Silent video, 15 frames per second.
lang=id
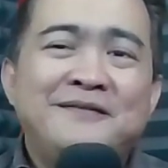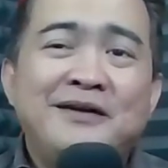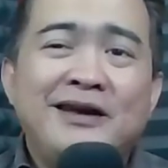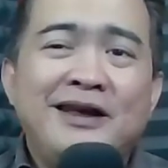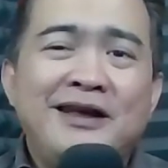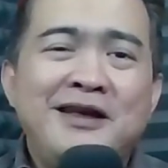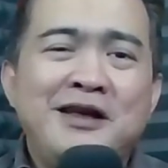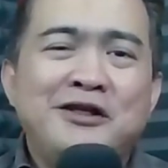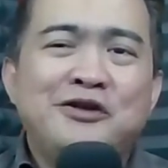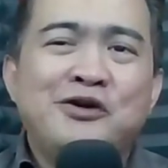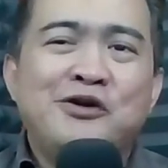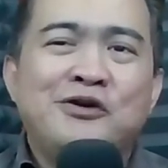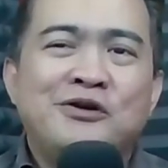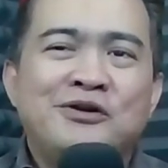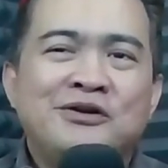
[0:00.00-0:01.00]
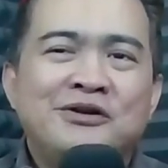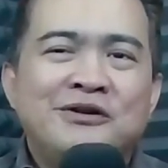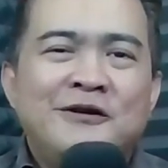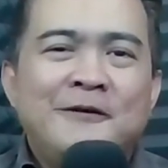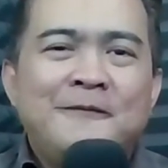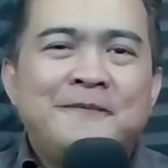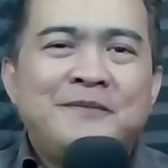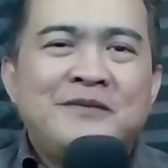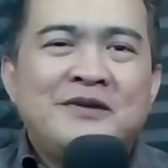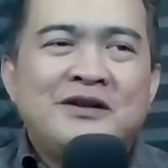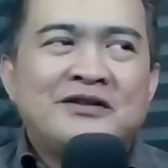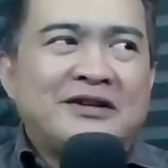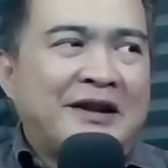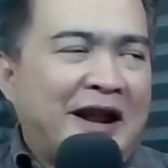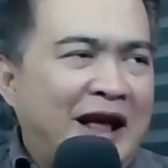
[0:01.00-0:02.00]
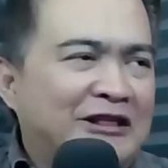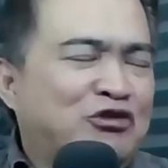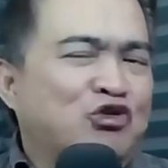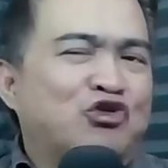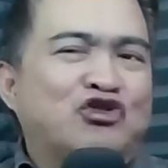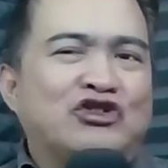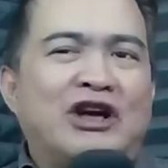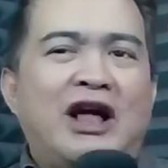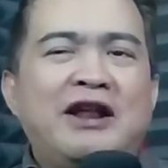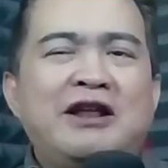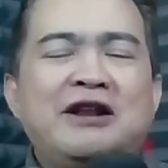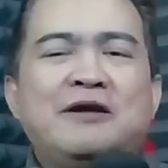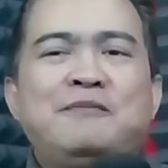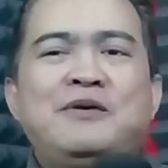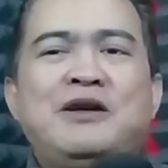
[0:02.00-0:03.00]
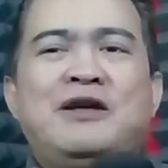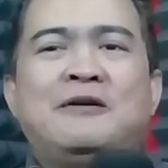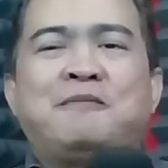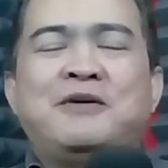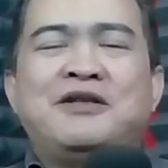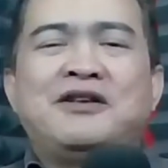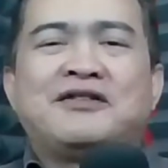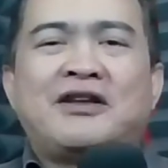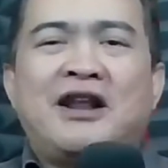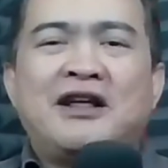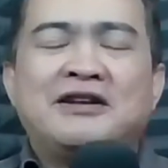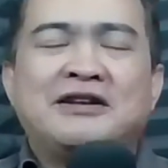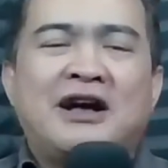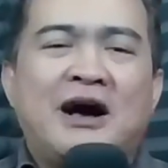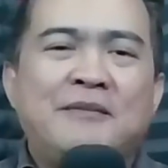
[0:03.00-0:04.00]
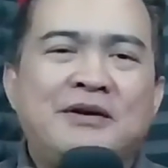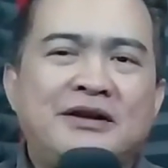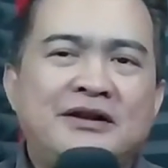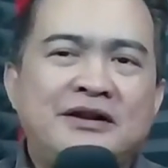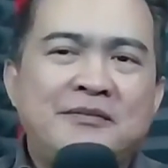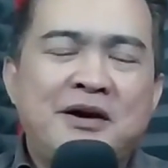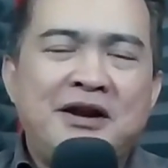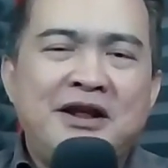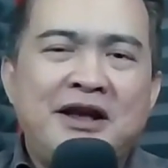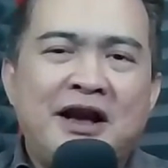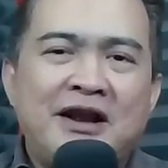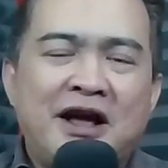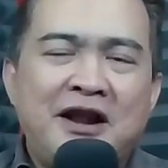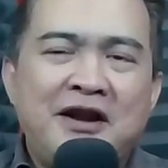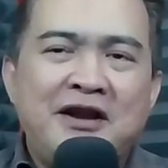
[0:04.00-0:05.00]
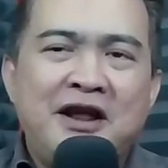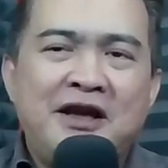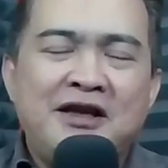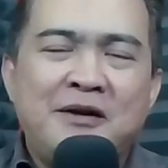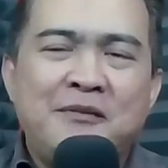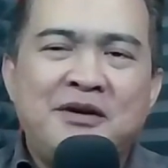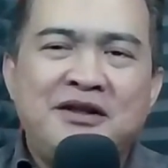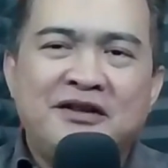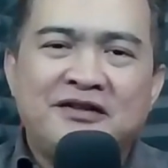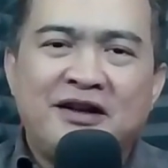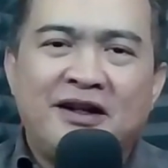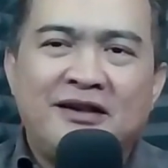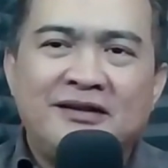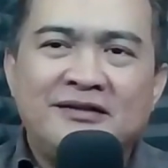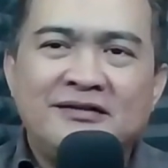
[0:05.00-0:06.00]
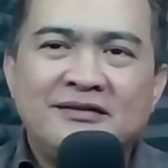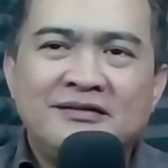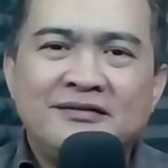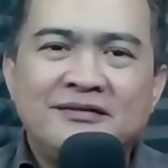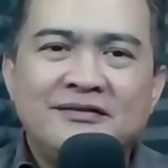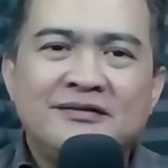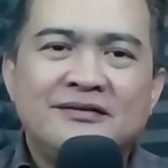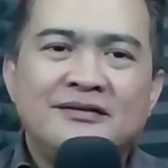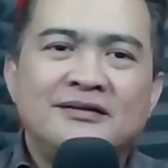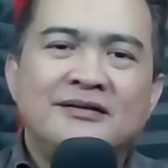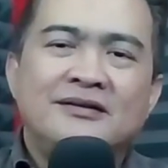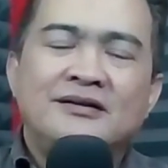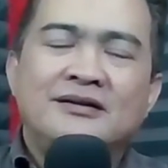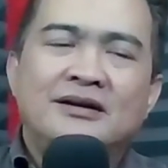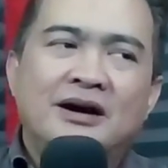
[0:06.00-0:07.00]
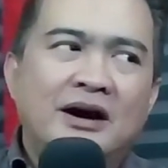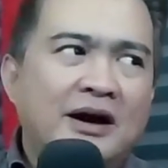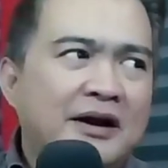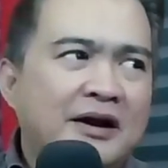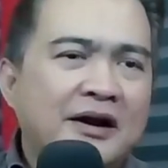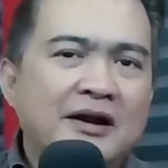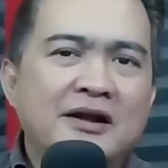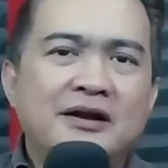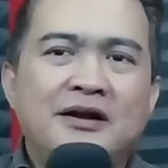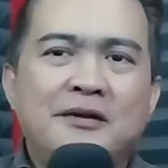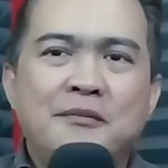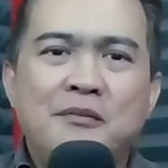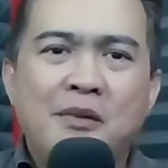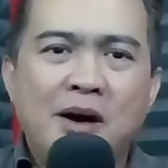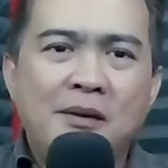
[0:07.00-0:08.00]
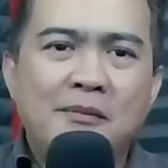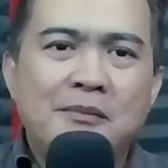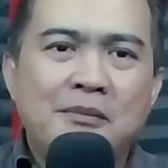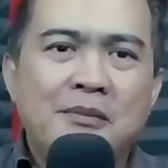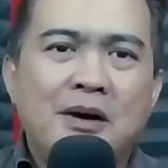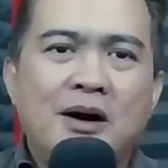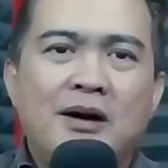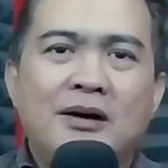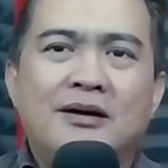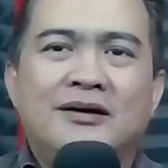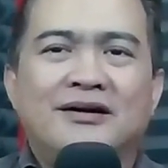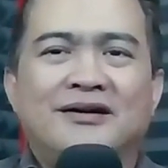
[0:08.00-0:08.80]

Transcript: begitu seratus kali lebih penyesalan kami dibandingkan Anda yang menyesal ngeri ini emak-emak